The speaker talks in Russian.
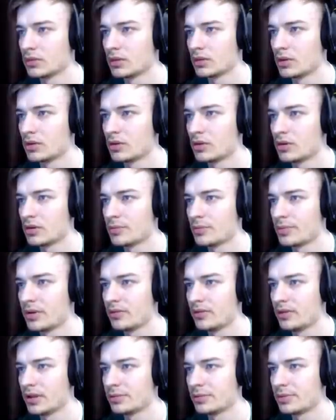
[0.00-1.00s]
О,
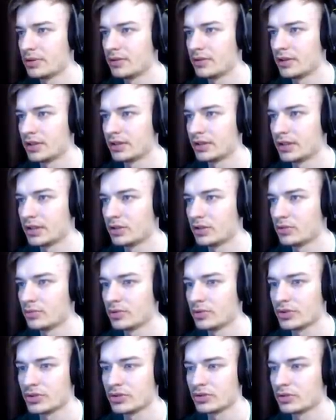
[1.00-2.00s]
привет, привет. Я
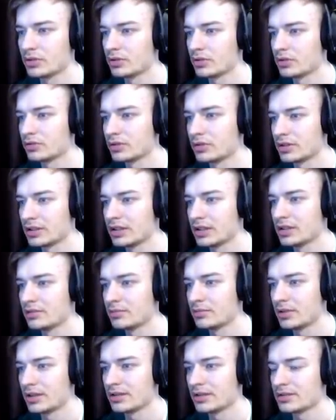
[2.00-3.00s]
думаю, что ты
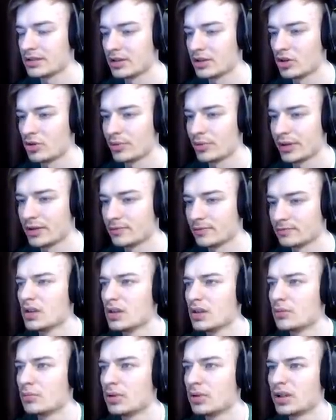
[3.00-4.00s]
мне знакомый.
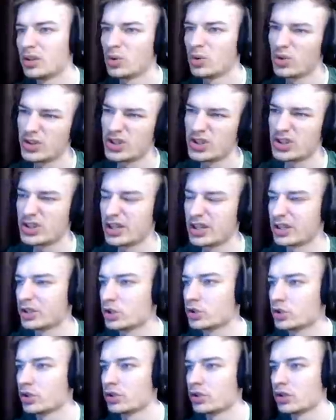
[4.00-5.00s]
Блин, очень
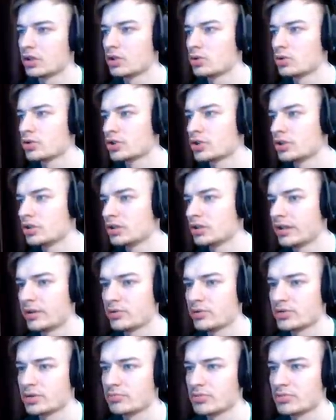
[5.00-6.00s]
жалко, что эта игрушка не на
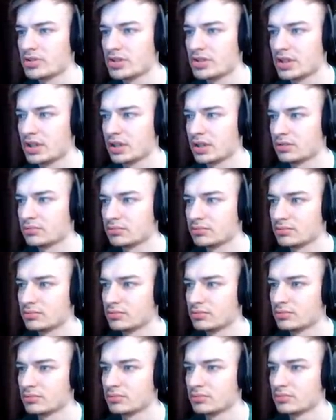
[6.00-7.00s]
русском языке.
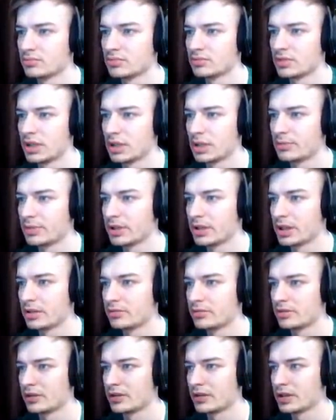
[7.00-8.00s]
Так бы я,
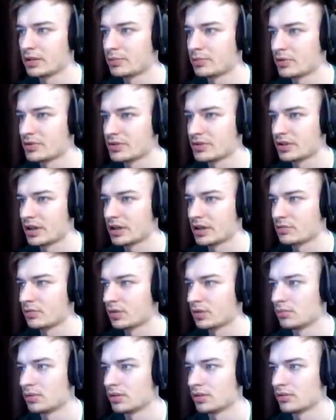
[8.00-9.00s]
наверное, просто рад
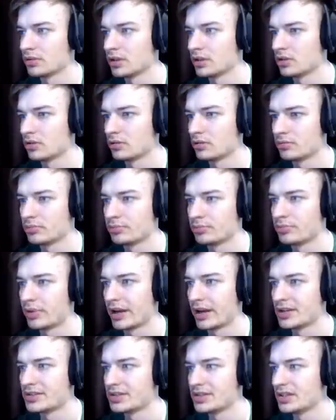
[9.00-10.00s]
был бы ее
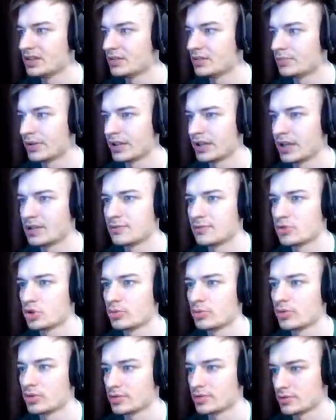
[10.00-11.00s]
пройти и понять, в
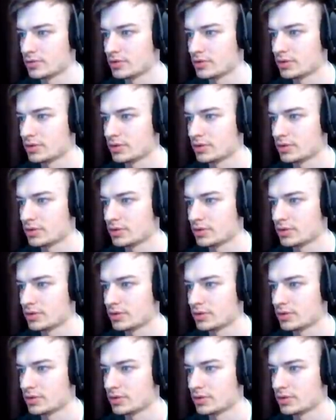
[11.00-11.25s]
чем ее суть.